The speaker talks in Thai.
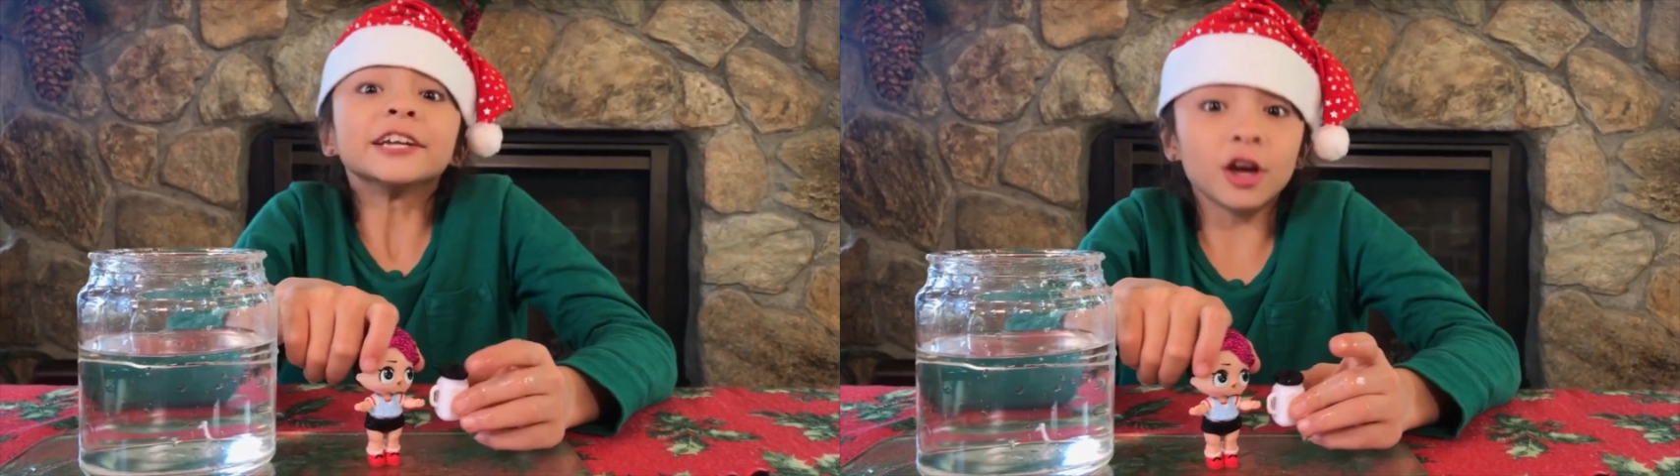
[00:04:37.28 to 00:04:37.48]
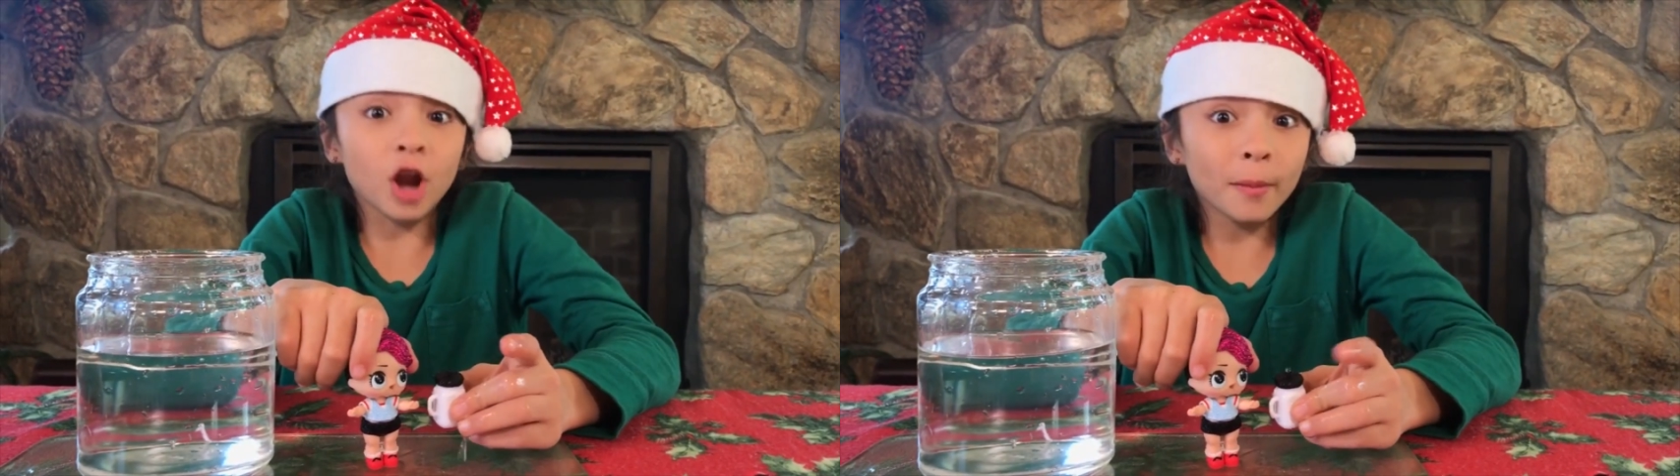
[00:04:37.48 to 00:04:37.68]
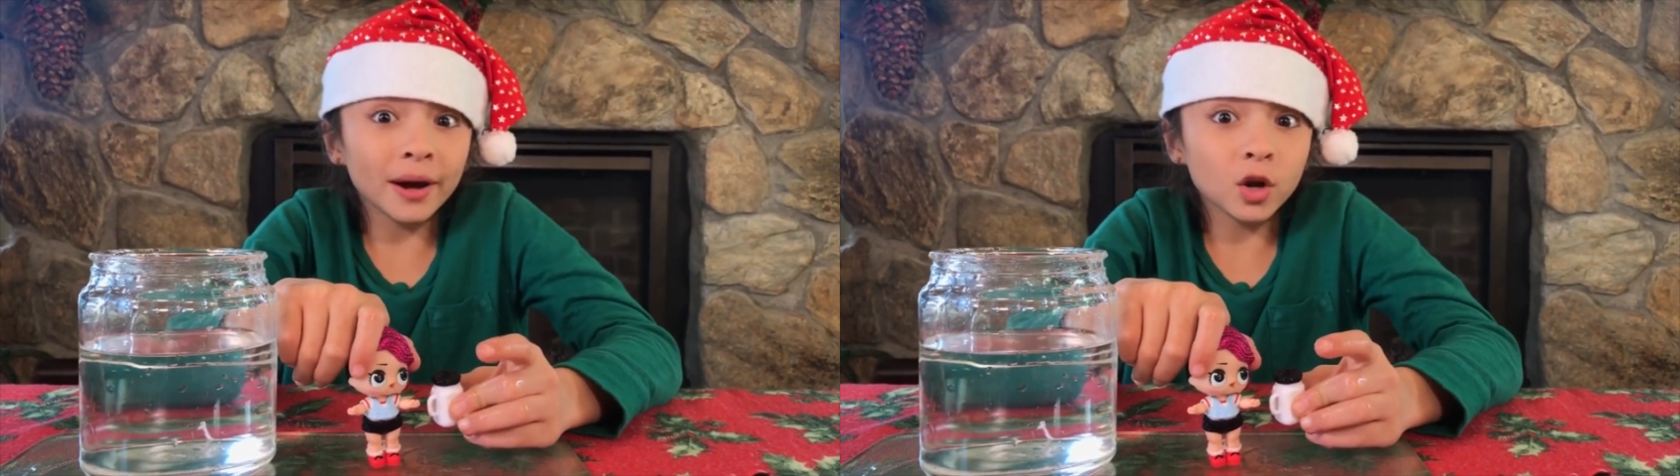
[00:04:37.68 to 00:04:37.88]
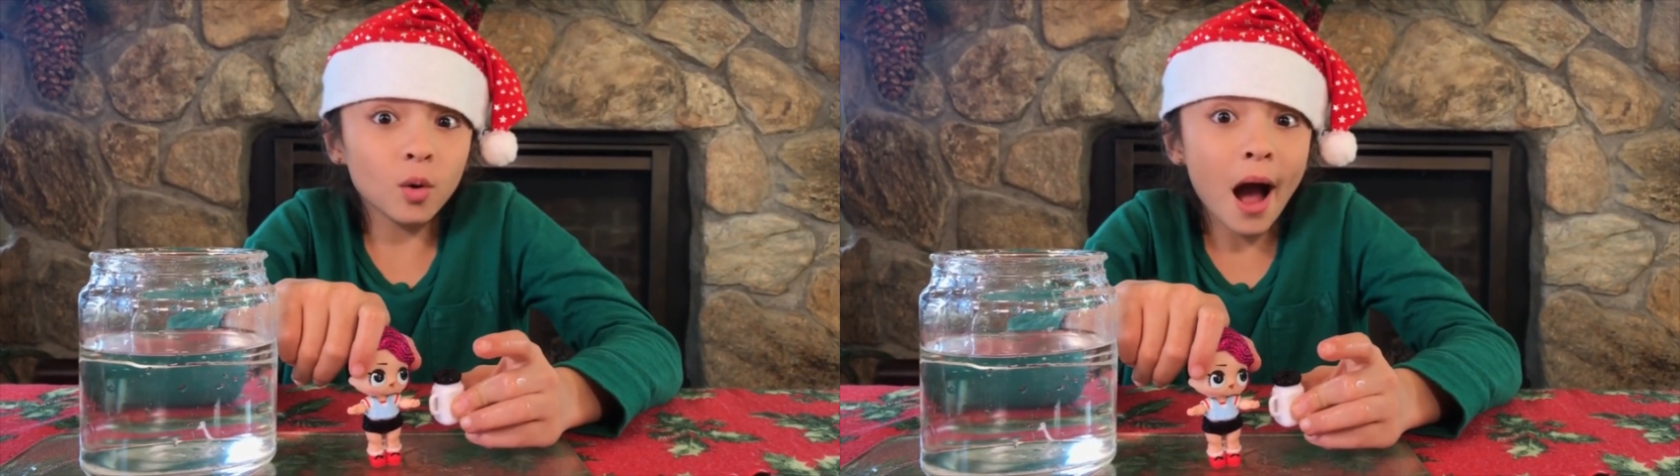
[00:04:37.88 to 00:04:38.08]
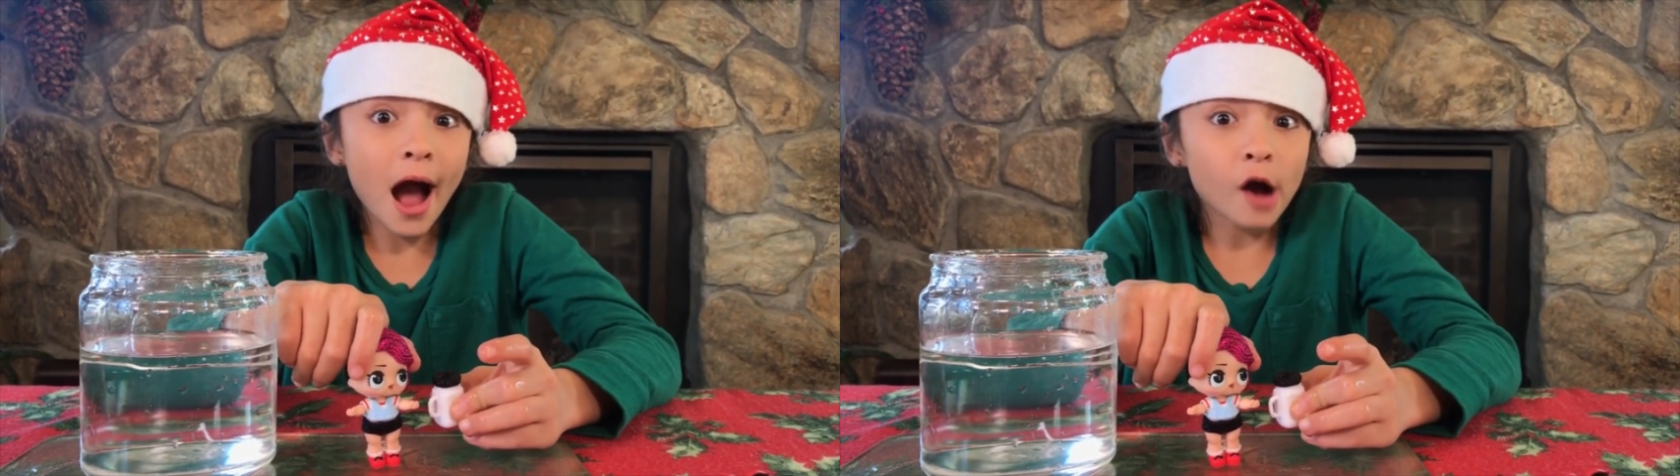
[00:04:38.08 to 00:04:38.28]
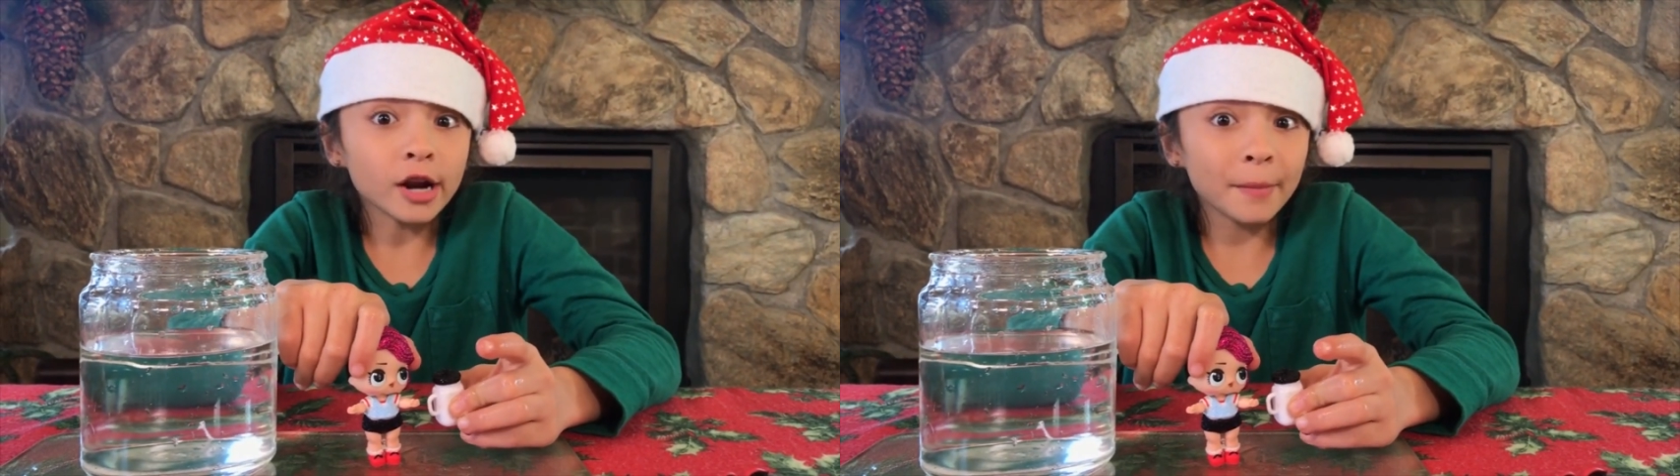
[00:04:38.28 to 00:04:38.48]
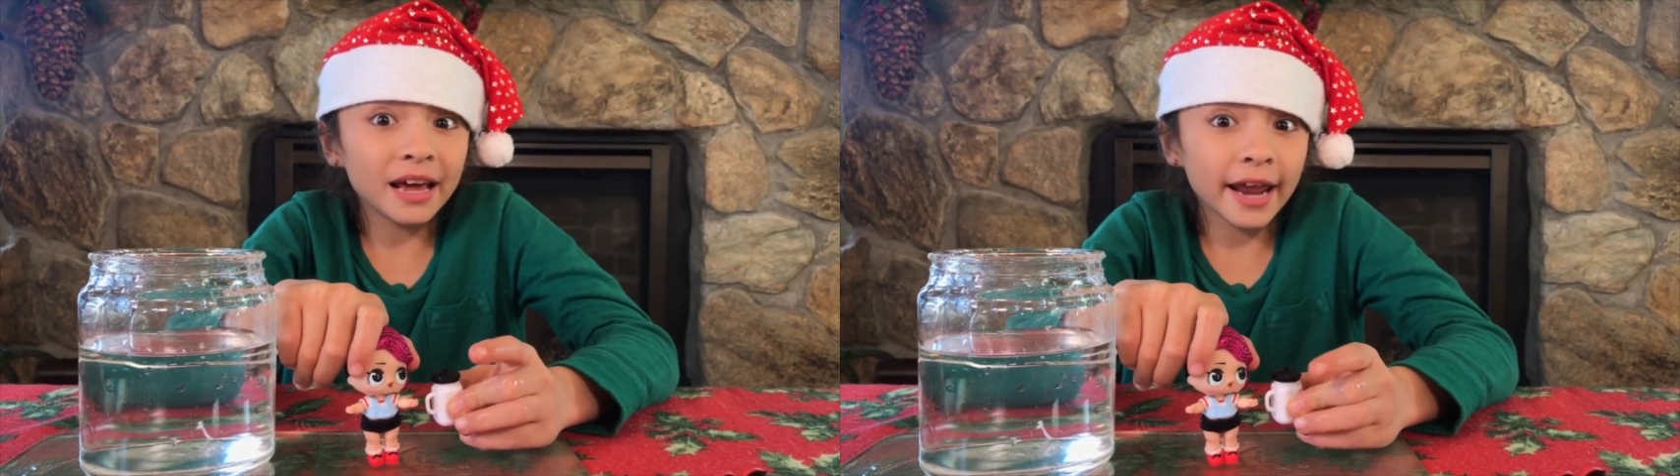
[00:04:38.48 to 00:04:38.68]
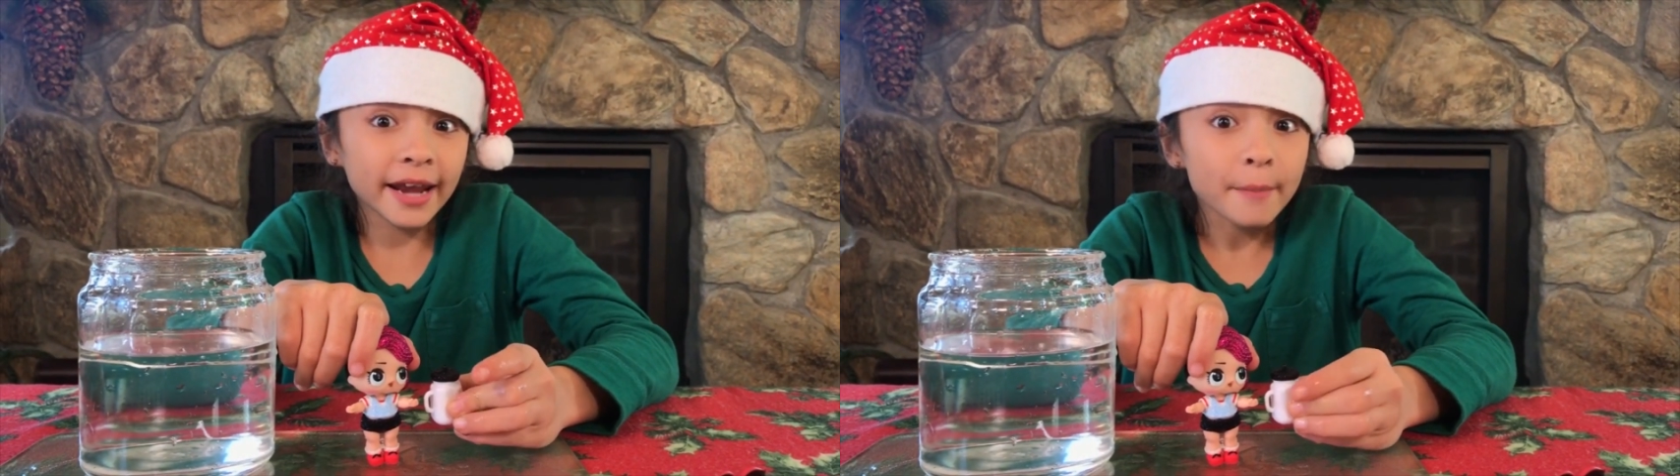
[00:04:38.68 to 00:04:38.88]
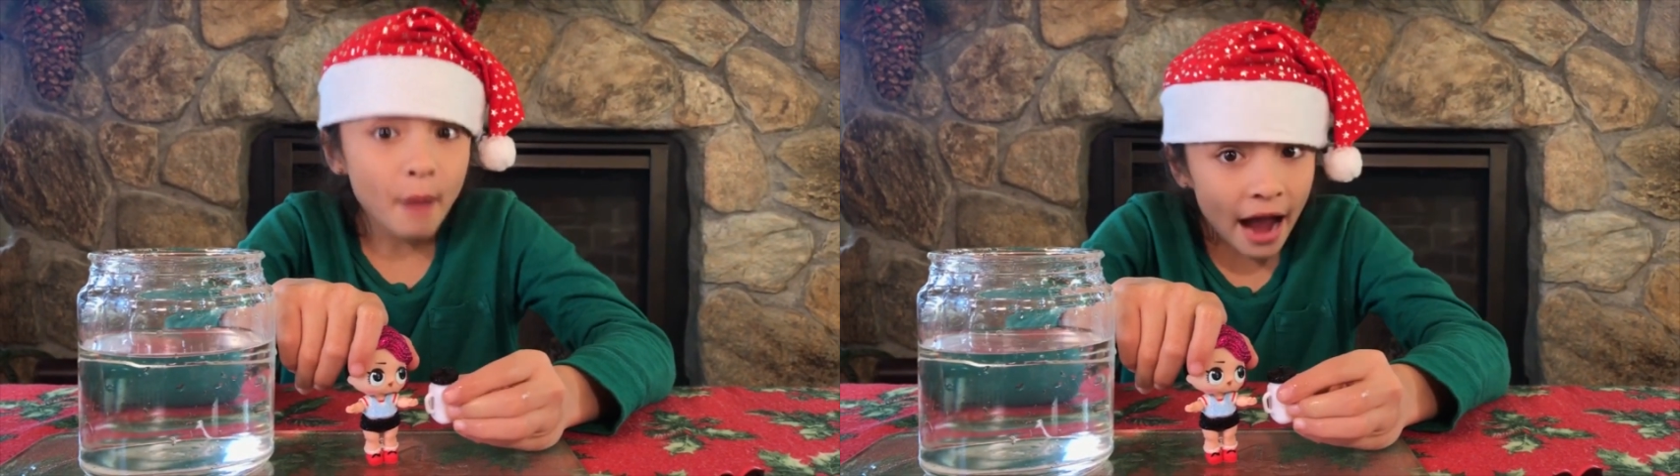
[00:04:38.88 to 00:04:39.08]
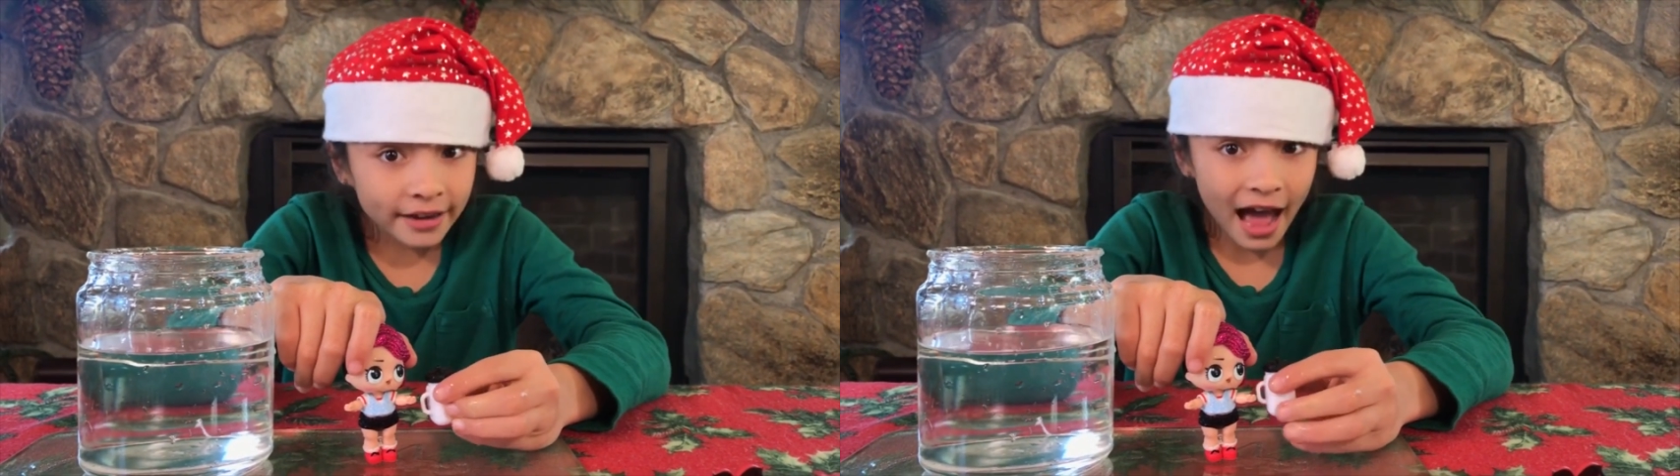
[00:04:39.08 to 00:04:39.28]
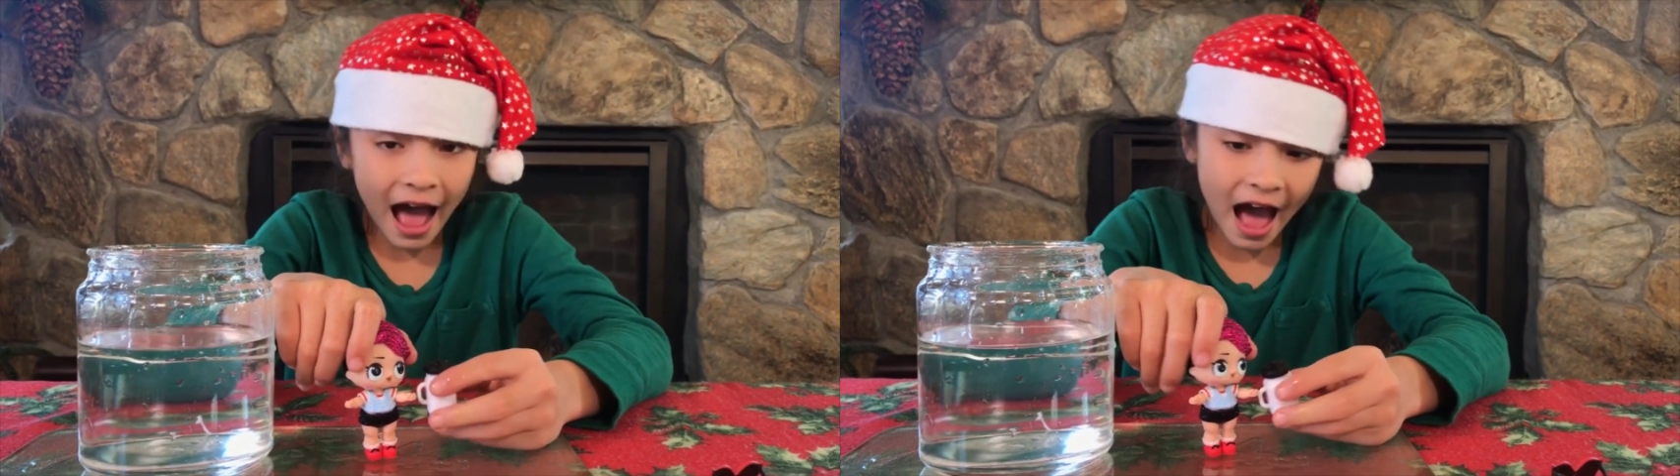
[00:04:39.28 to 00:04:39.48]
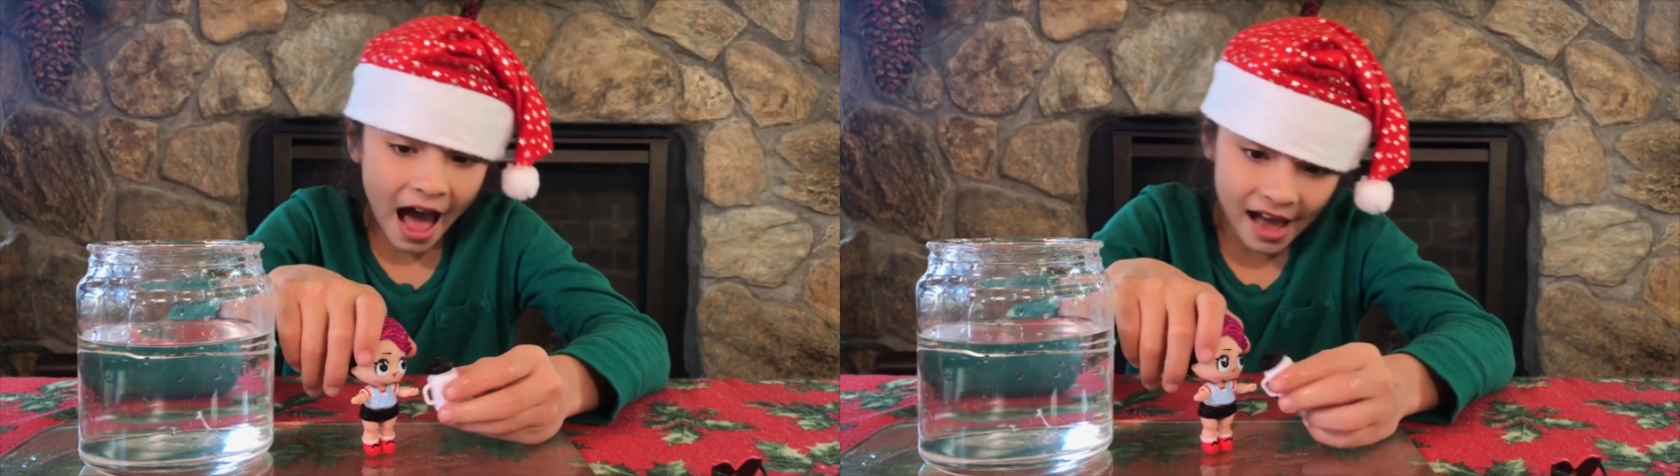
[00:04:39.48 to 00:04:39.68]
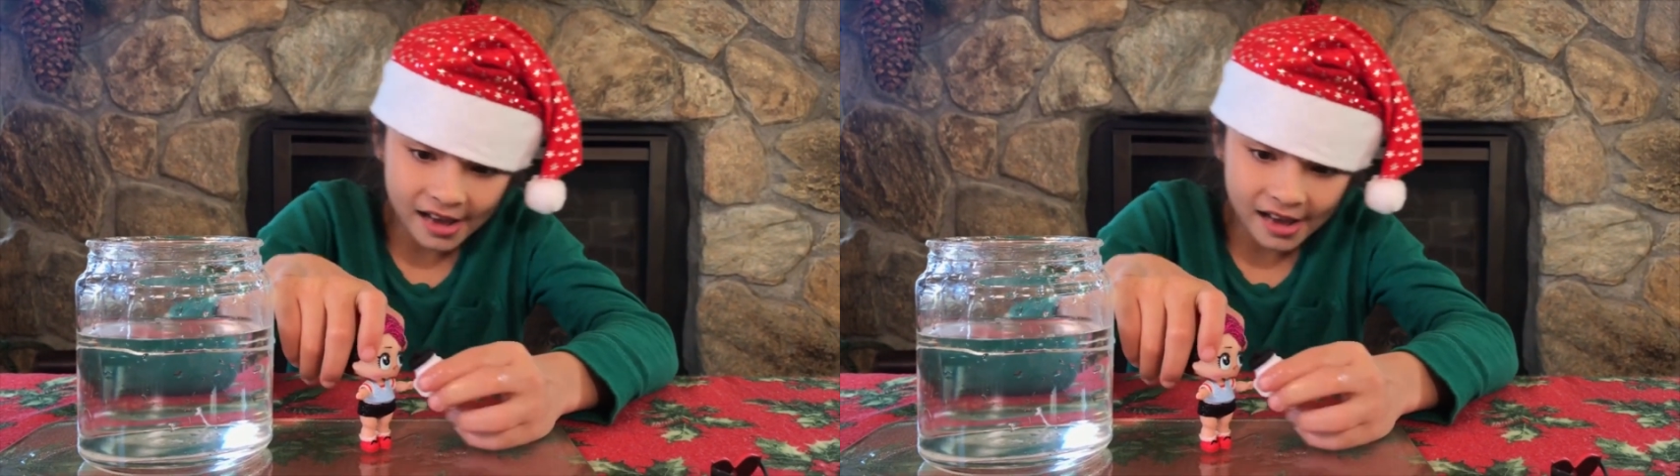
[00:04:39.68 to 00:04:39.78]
เดี๋ยวเรามาดูว่าเขาทำอะไรได้บ้างนะคะ